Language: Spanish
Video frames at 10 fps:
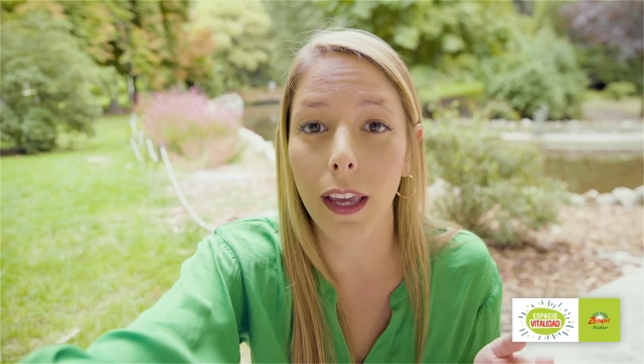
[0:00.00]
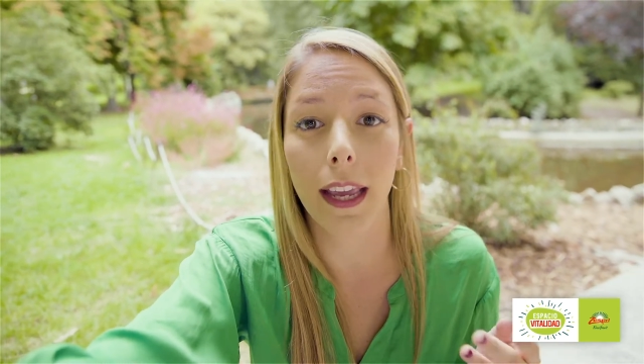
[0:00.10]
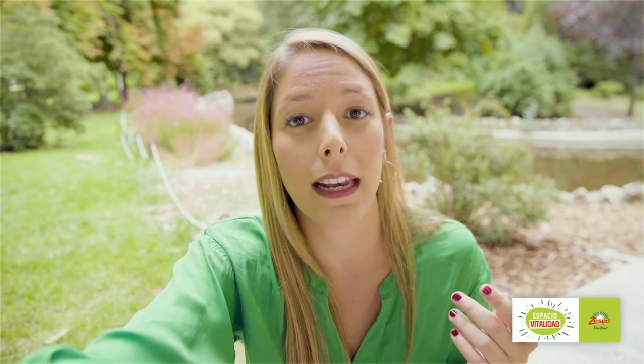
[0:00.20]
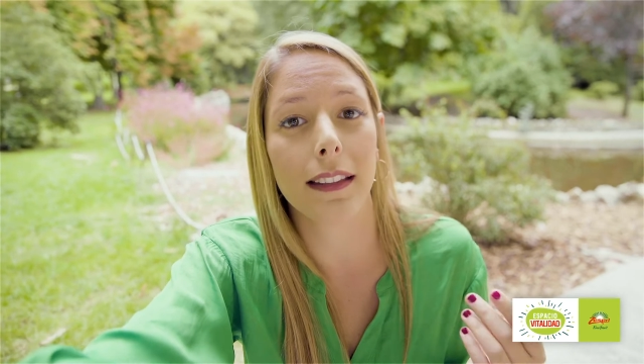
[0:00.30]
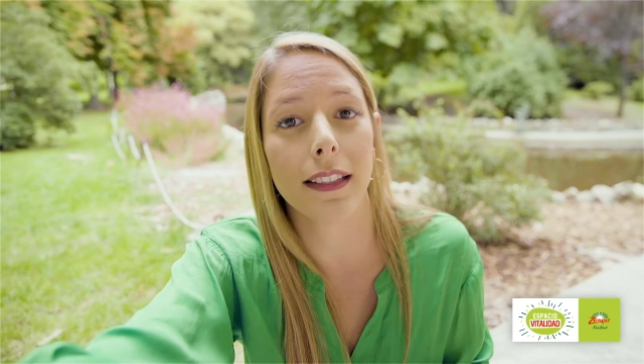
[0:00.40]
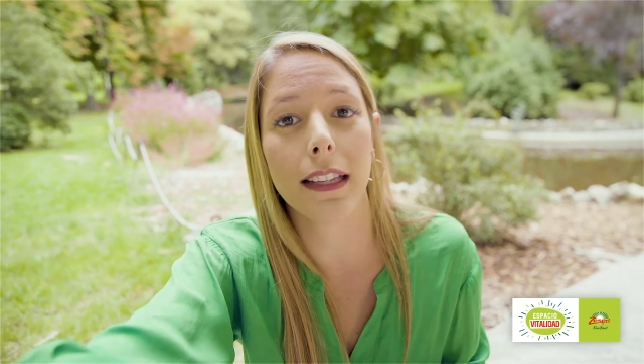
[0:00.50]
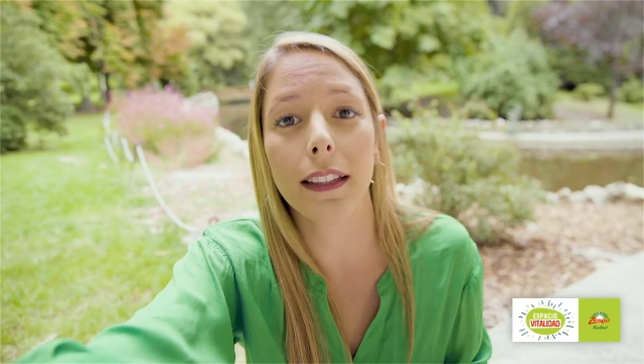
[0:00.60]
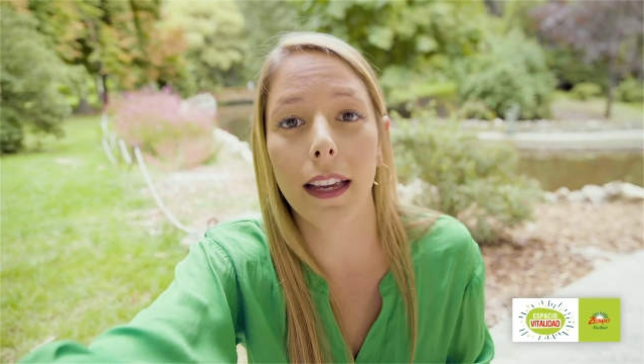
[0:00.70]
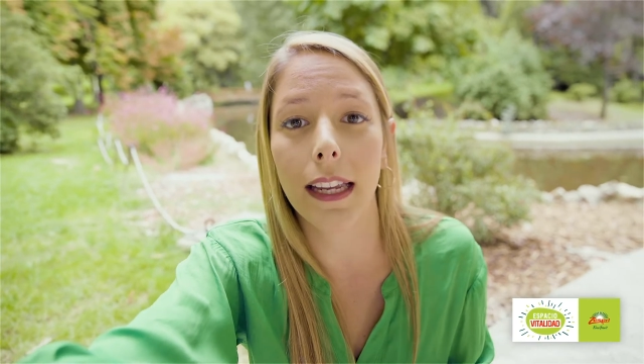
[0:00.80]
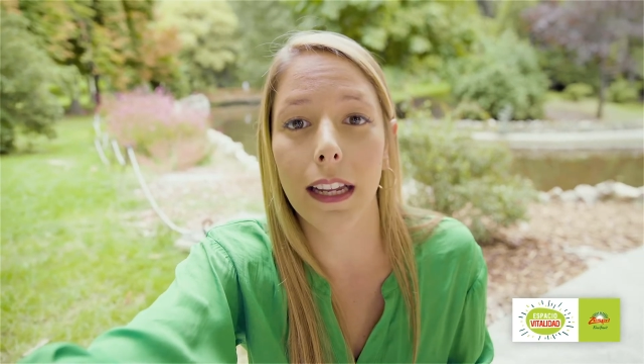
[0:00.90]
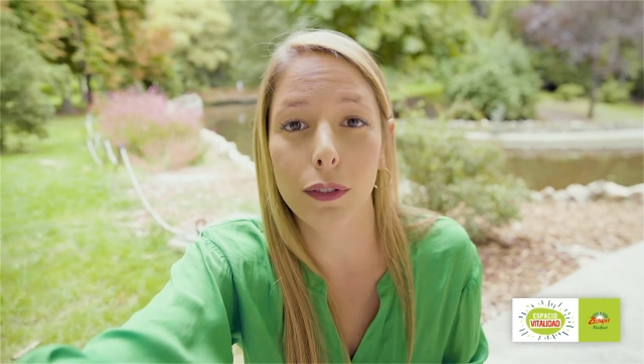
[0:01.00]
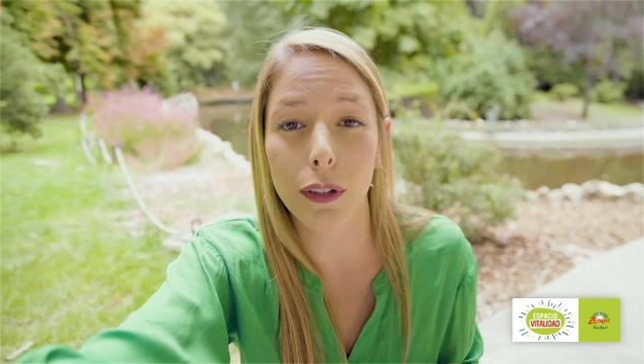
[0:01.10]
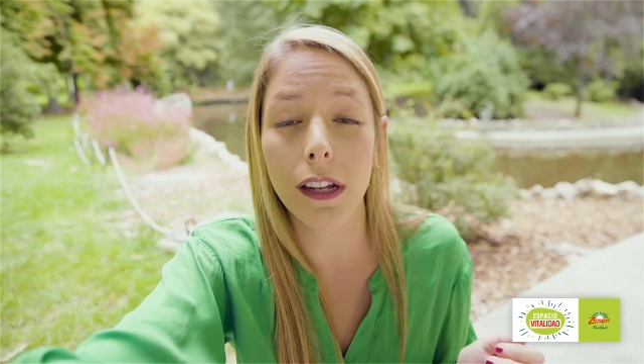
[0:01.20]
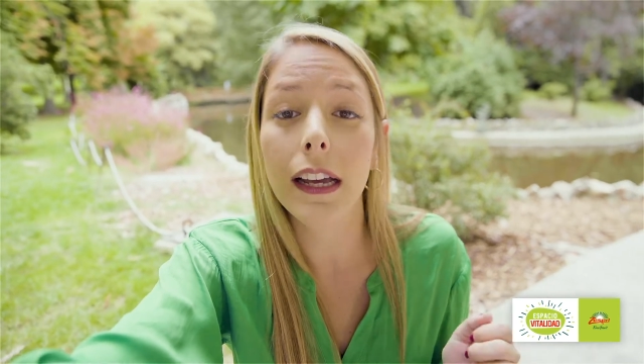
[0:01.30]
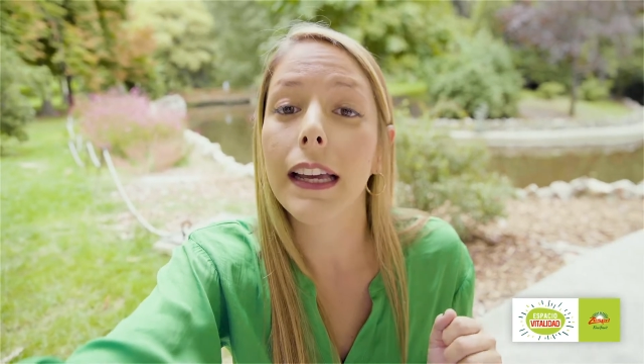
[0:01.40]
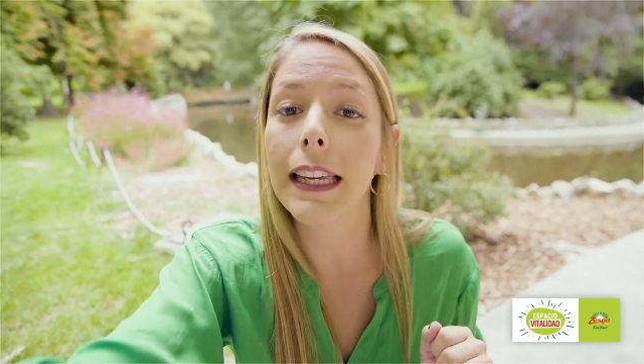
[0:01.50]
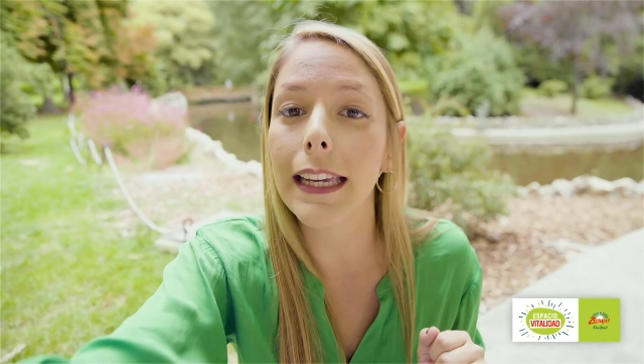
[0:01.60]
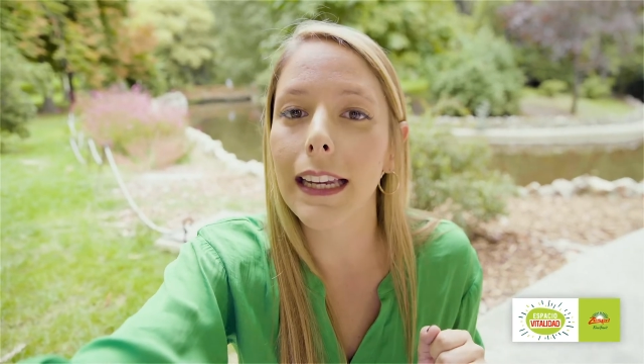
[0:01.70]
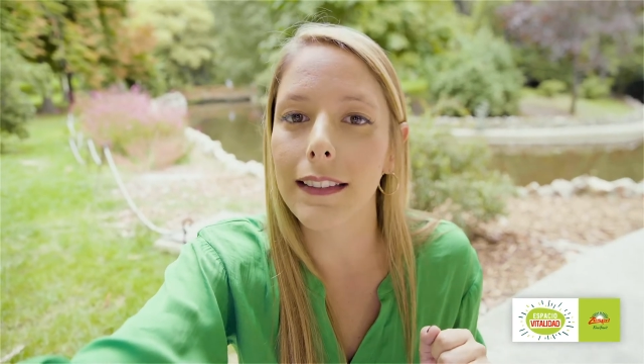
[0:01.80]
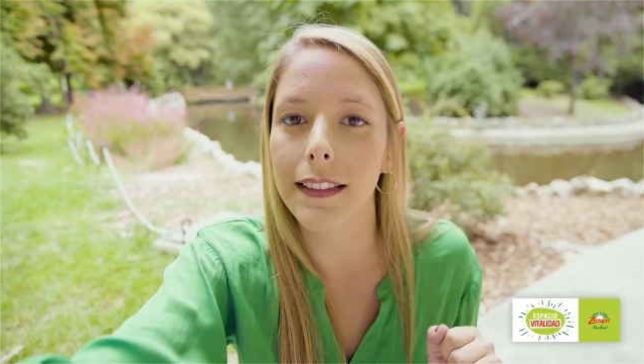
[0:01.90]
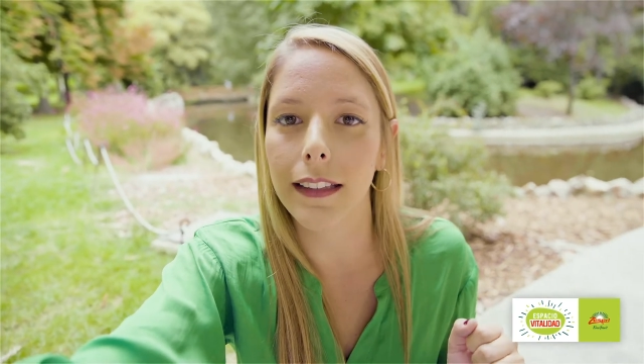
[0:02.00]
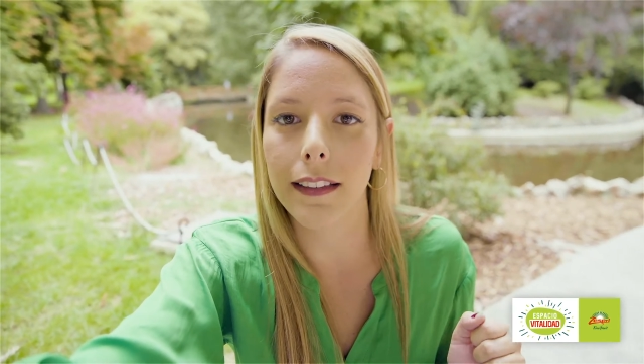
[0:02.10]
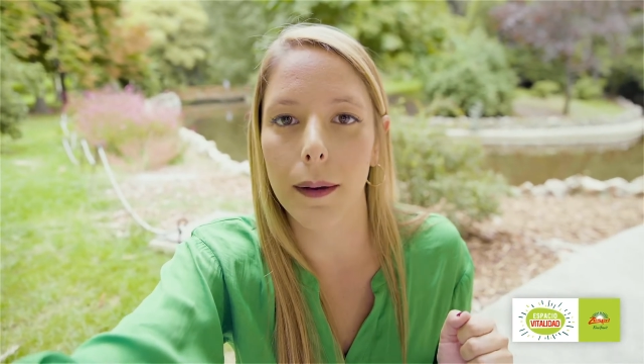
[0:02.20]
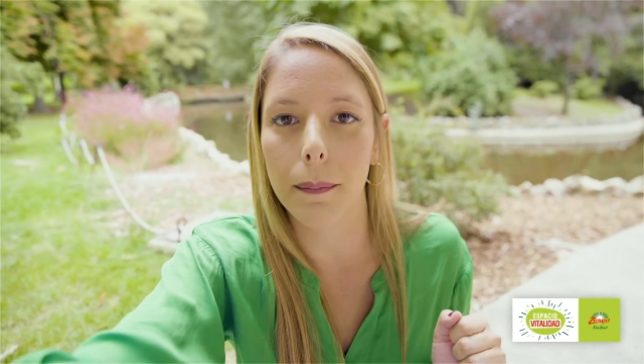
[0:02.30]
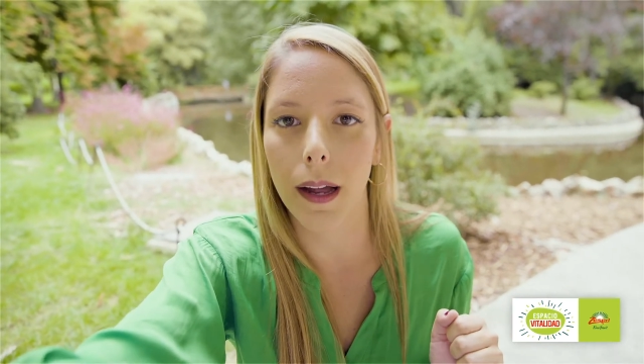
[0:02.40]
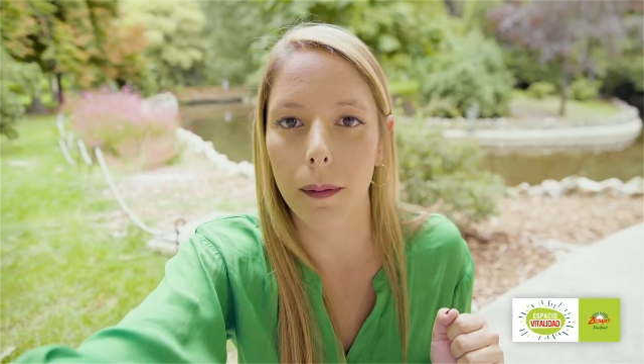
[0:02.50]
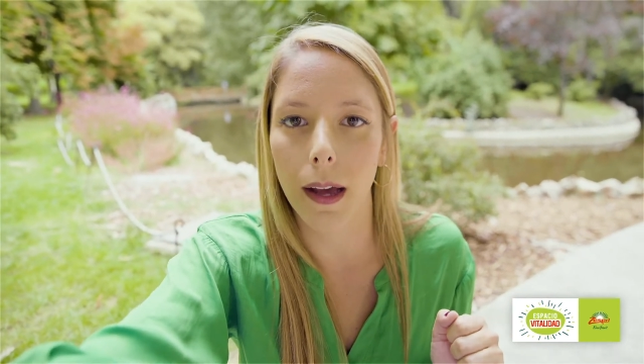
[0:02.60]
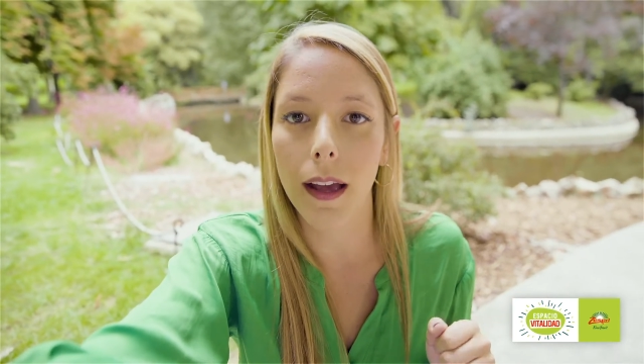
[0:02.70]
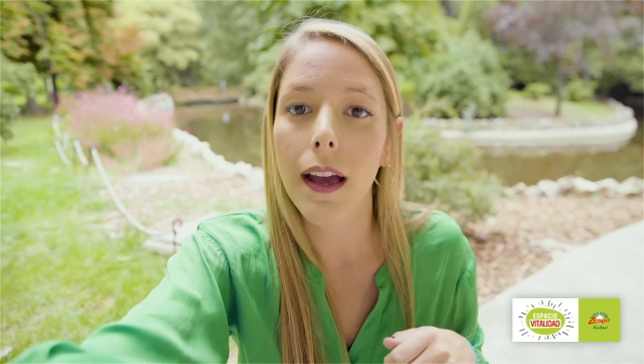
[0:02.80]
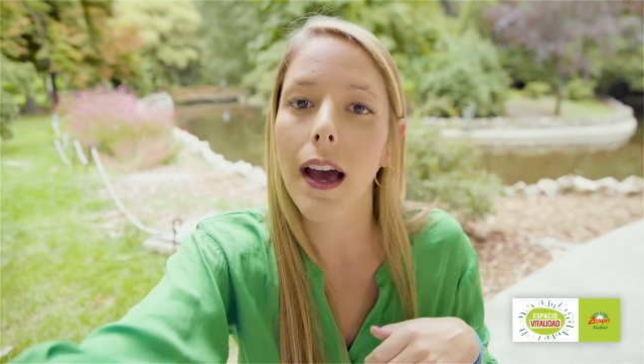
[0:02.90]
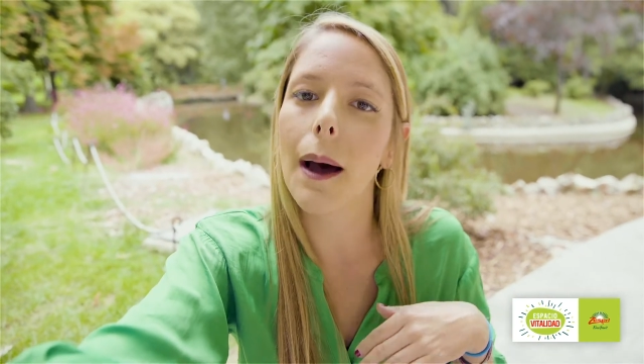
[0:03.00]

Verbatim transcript: que es el aceite de girasol y el aceite de palma.